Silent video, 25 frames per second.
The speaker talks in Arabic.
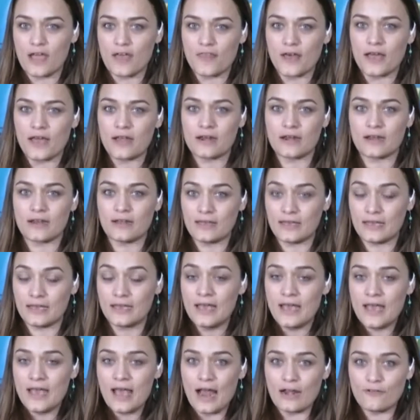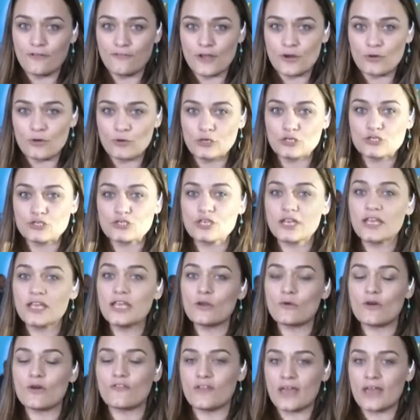أذار 2020 آه،